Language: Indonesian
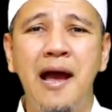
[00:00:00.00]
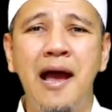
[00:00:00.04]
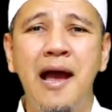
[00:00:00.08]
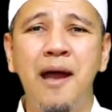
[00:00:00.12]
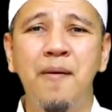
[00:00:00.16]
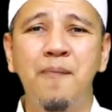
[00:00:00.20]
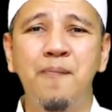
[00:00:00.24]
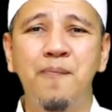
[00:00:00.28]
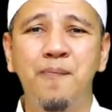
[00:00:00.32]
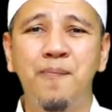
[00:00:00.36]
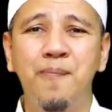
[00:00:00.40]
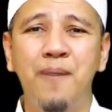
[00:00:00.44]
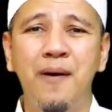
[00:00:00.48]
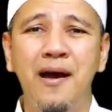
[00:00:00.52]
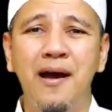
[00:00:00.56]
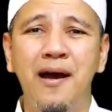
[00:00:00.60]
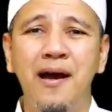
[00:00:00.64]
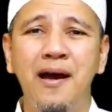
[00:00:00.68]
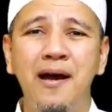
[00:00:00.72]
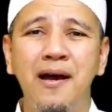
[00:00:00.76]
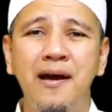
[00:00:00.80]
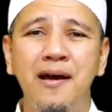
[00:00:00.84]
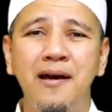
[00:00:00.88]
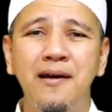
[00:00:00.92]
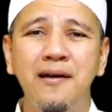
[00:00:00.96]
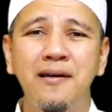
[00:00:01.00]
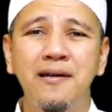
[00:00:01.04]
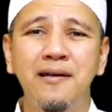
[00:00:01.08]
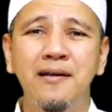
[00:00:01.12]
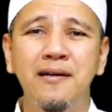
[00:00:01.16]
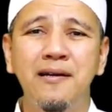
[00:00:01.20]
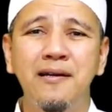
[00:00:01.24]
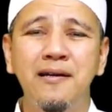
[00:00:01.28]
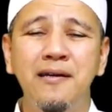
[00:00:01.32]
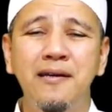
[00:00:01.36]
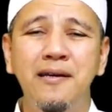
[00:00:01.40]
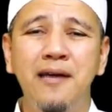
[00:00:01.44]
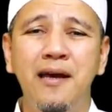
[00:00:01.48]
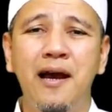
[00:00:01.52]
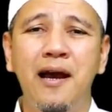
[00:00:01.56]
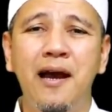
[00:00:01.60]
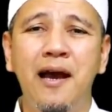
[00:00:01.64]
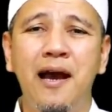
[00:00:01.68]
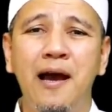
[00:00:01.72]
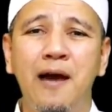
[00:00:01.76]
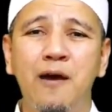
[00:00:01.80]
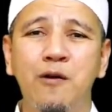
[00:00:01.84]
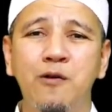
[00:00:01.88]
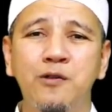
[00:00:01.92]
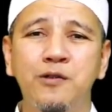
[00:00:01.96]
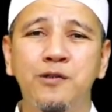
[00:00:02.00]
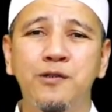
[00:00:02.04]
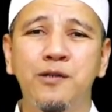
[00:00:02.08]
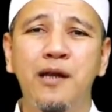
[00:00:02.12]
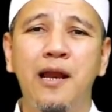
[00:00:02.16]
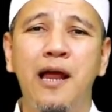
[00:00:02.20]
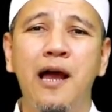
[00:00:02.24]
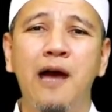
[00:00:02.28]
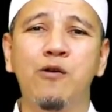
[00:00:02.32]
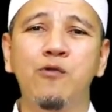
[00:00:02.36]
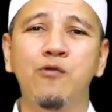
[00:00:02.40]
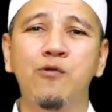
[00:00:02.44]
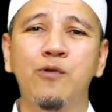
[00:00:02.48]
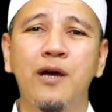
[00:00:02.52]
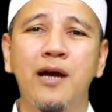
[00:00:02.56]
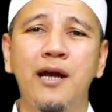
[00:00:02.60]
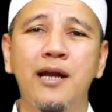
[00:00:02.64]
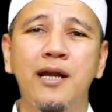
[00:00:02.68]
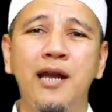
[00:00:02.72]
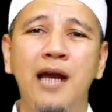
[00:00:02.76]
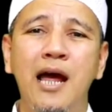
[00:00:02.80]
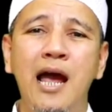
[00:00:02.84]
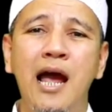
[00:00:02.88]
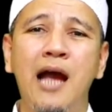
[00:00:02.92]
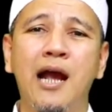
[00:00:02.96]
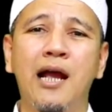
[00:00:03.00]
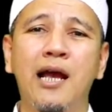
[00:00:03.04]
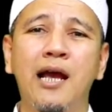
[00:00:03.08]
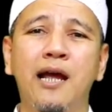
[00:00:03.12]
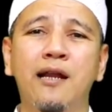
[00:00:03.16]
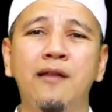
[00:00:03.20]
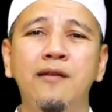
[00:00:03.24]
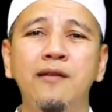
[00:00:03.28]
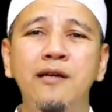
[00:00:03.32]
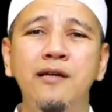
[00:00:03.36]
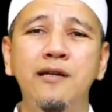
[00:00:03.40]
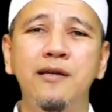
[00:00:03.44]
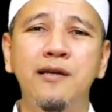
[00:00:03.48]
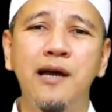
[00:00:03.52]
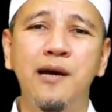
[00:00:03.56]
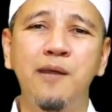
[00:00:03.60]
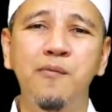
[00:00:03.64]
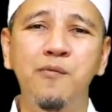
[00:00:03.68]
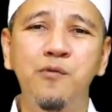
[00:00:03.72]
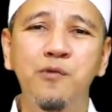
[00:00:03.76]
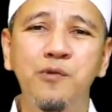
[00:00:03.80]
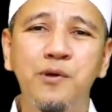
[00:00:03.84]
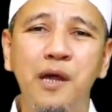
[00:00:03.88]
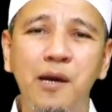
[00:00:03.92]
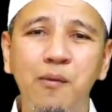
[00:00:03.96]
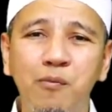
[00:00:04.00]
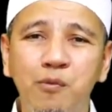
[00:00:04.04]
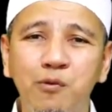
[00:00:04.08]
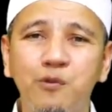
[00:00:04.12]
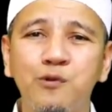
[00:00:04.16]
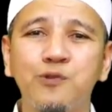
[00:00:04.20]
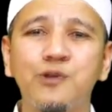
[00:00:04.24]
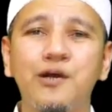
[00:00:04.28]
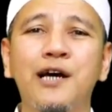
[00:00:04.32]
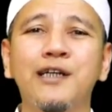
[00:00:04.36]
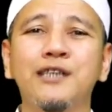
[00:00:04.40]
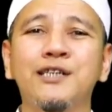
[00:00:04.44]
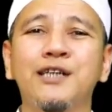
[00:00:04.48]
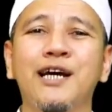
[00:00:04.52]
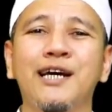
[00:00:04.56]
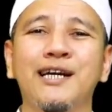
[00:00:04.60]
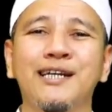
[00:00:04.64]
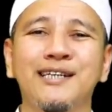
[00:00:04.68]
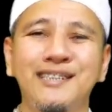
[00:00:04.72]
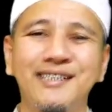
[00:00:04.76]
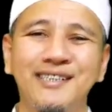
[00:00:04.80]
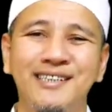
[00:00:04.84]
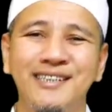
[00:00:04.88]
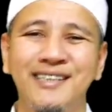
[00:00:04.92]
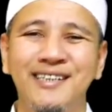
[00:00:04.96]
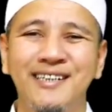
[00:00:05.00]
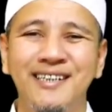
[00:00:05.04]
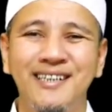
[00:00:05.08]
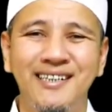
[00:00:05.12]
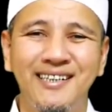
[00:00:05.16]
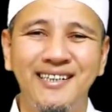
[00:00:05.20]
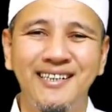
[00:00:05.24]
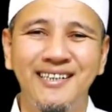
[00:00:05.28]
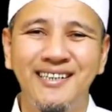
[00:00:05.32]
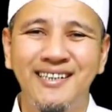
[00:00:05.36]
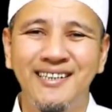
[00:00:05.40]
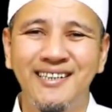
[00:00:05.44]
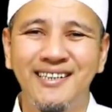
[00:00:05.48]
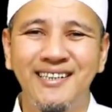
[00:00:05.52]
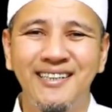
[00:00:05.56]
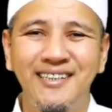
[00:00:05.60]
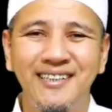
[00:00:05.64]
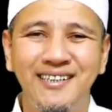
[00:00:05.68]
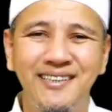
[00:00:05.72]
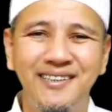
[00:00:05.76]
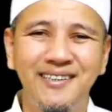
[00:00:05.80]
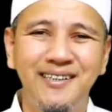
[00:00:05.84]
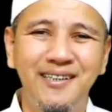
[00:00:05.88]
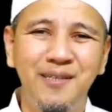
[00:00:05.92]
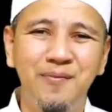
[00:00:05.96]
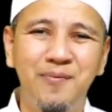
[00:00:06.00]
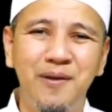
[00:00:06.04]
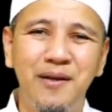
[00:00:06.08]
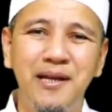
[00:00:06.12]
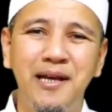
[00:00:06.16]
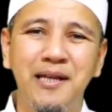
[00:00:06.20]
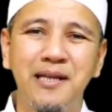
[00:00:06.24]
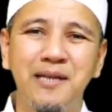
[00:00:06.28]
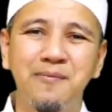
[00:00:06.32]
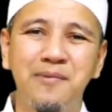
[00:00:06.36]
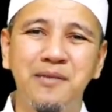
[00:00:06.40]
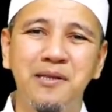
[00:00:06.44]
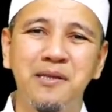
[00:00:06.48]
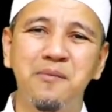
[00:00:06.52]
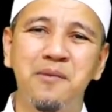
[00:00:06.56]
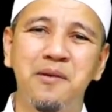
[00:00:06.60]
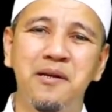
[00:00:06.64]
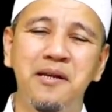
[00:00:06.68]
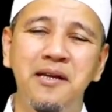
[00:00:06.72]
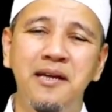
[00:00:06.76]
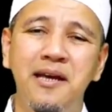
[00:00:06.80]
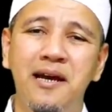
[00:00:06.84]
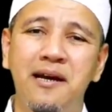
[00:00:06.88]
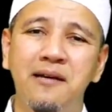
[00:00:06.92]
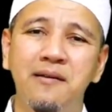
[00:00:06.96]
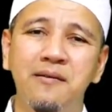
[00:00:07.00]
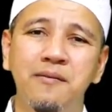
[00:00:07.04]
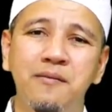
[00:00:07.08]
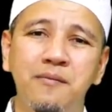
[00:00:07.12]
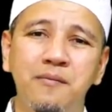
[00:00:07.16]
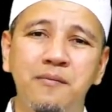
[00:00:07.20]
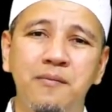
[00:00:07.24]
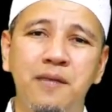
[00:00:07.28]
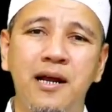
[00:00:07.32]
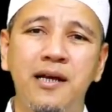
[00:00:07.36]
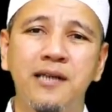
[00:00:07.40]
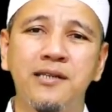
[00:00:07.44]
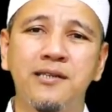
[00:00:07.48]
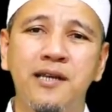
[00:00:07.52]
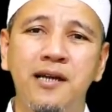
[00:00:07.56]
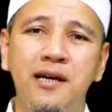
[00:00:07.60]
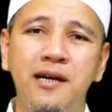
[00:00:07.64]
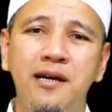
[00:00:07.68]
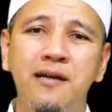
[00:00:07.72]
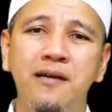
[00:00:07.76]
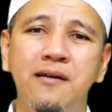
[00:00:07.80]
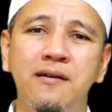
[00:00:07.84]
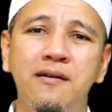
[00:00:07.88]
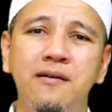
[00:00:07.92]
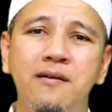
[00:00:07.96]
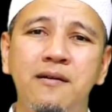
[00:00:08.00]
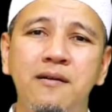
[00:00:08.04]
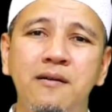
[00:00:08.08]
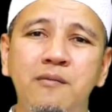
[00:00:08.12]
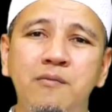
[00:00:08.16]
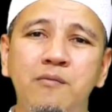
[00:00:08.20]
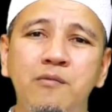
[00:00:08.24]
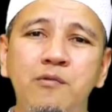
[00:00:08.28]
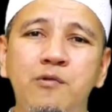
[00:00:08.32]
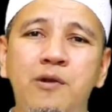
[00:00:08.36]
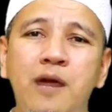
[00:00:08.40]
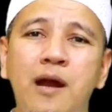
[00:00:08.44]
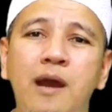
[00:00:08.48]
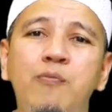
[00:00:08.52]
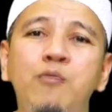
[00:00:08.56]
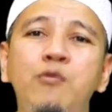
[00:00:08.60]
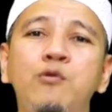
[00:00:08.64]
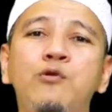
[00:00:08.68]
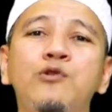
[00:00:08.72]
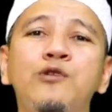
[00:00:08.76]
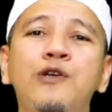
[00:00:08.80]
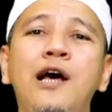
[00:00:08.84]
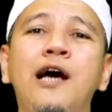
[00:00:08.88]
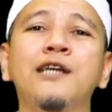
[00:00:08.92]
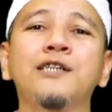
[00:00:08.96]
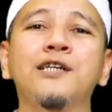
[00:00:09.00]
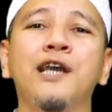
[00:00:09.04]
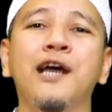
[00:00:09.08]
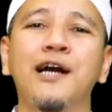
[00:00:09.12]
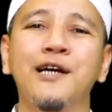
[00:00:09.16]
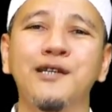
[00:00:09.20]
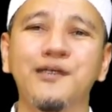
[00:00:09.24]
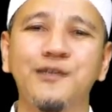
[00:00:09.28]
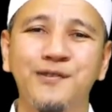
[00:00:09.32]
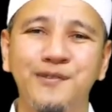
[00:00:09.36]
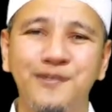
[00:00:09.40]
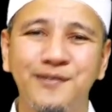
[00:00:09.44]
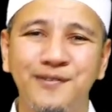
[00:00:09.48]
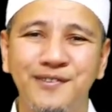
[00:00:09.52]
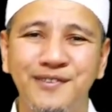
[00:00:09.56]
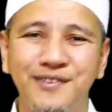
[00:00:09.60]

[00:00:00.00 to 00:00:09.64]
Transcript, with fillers: apa yang harus dilakukan agar tidak mudah putus asa. Jadi banyak teman-teman nih yang merasa mudah putus asa.